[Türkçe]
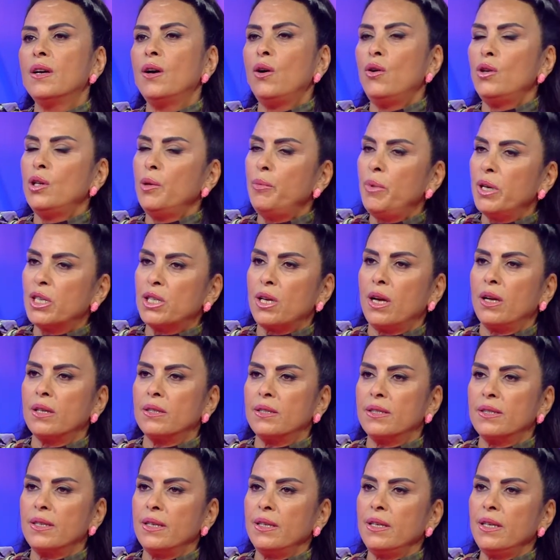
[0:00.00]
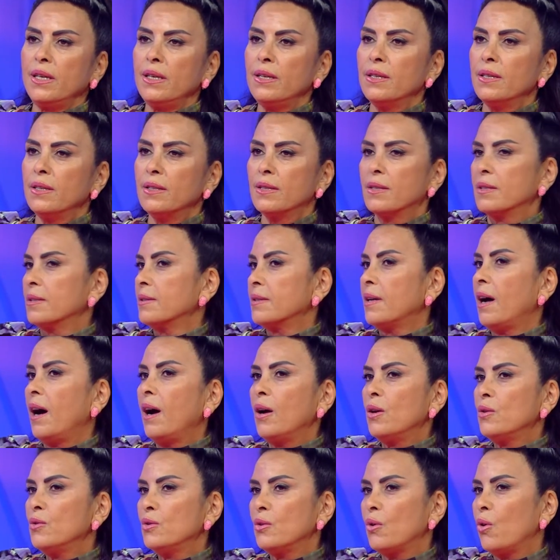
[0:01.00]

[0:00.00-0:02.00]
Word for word: Öyle 5-6 sene daha